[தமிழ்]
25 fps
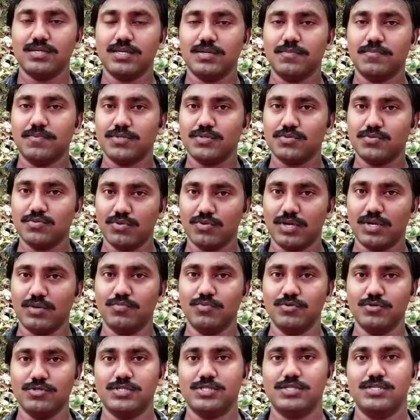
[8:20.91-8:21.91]
இப்போ சுருங்கி
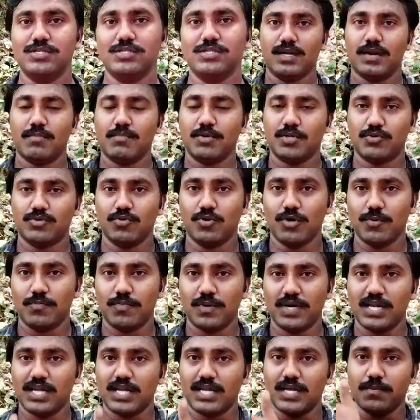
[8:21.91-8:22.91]
போச்சு நம்ம
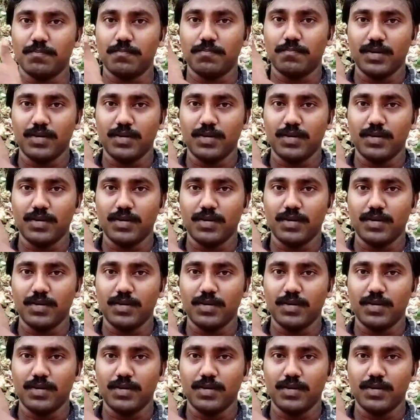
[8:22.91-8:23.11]
தோள்பட்டைக்கு